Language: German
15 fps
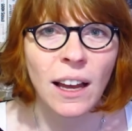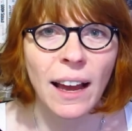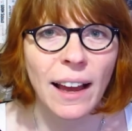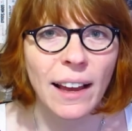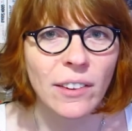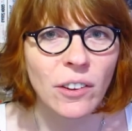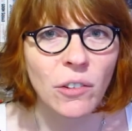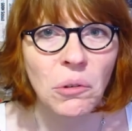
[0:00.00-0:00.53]

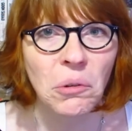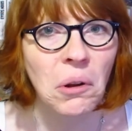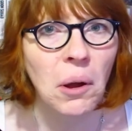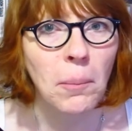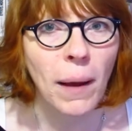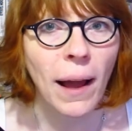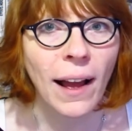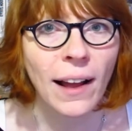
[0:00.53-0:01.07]
es ist so
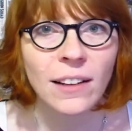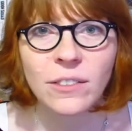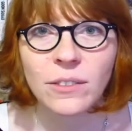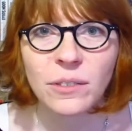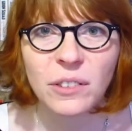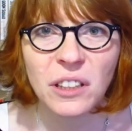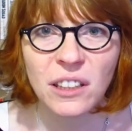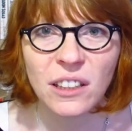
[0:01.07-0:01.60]
normal,
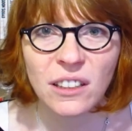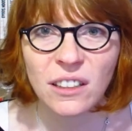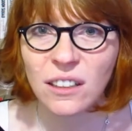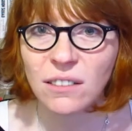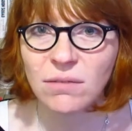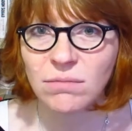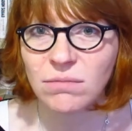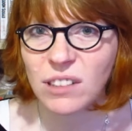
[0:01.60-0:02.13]
wie
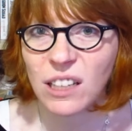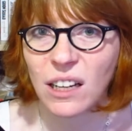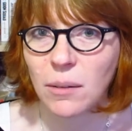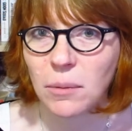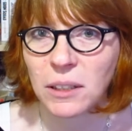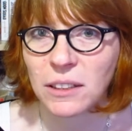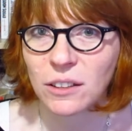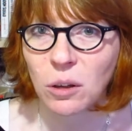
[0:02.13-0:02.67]
in
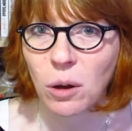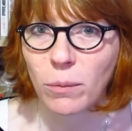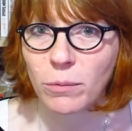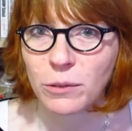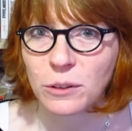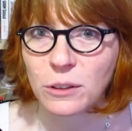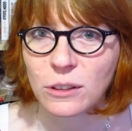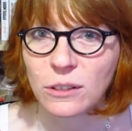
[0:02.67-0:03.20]
jedermanns
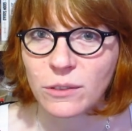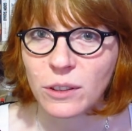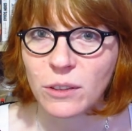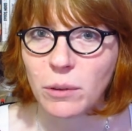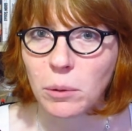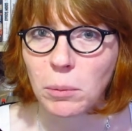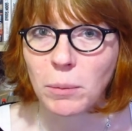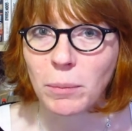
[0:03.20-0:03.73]
Kopf irgendwie,
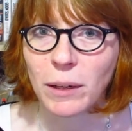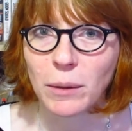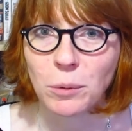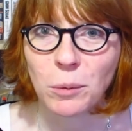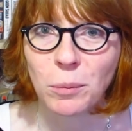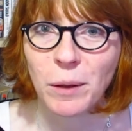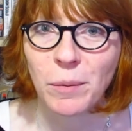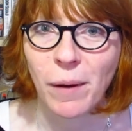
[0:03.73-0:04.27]
wenn man mal
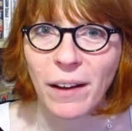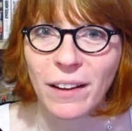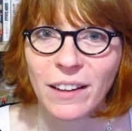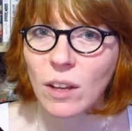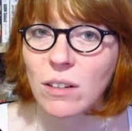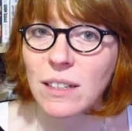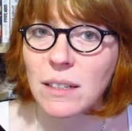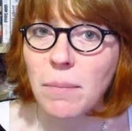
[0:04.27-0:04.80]
Probleme hat.
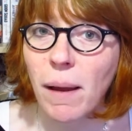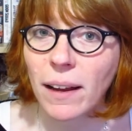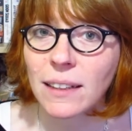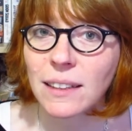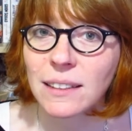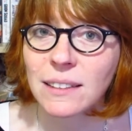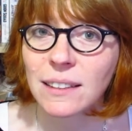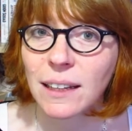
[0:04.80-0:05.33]
Und das mag
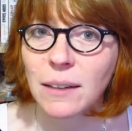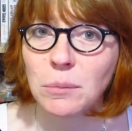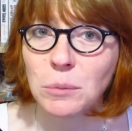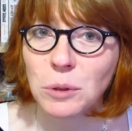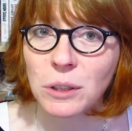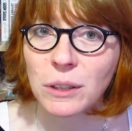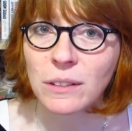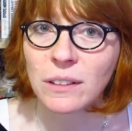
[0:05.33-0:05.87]
ich an seinen
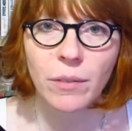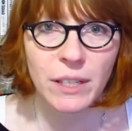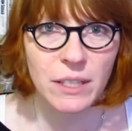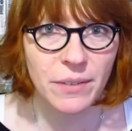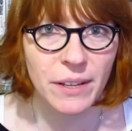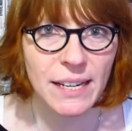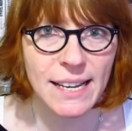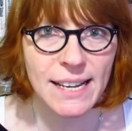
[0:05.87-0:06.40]
Büchern. Wer
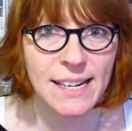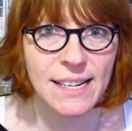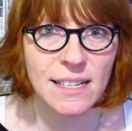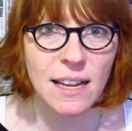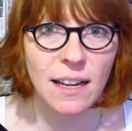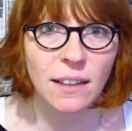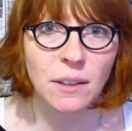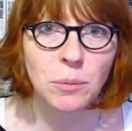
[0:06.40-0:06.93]
Sven Regners
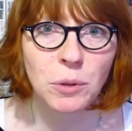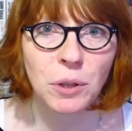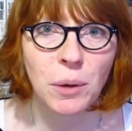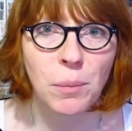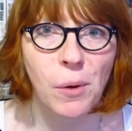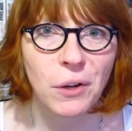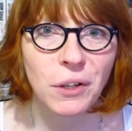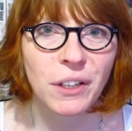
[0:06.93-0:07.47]
andere Bücher
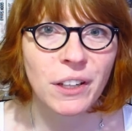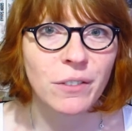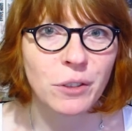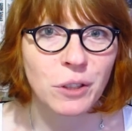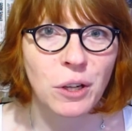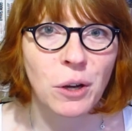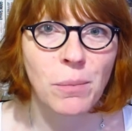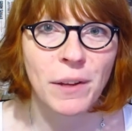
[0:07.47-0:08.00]
mochte, der
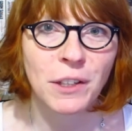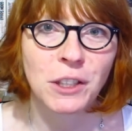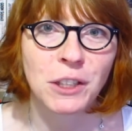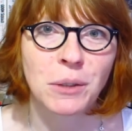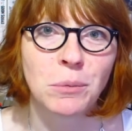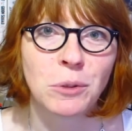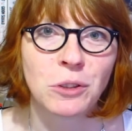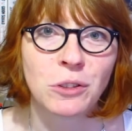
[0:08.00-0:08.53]
wird auch
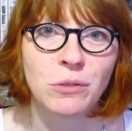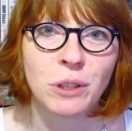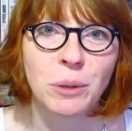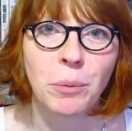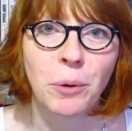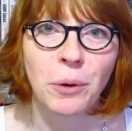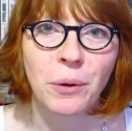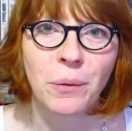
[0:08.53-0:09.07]
Magical Mystery
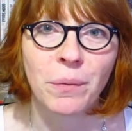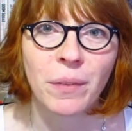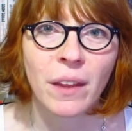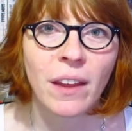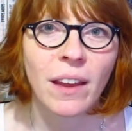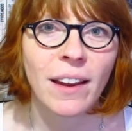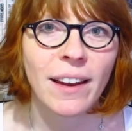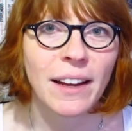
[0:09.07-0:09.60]
mögen.
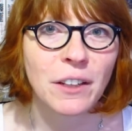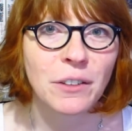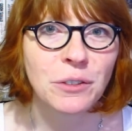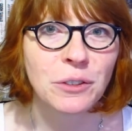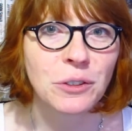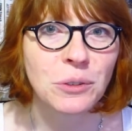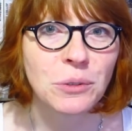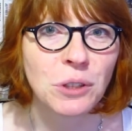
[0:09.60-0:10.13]
Danke
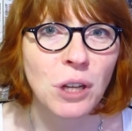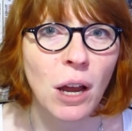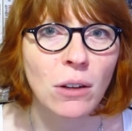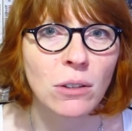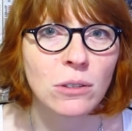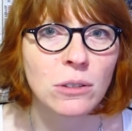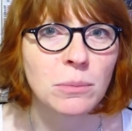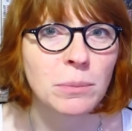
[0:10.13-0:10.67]
fürs
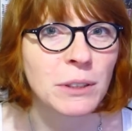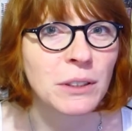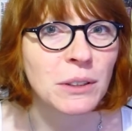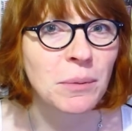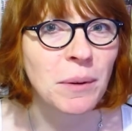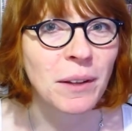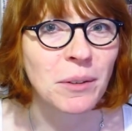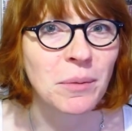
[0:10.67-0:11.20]
Zuschauen und bis
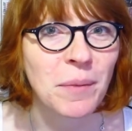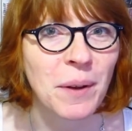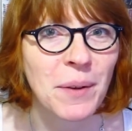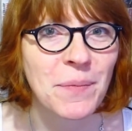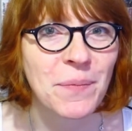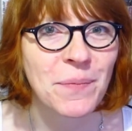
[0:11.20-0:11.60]
zum nächsten Mal.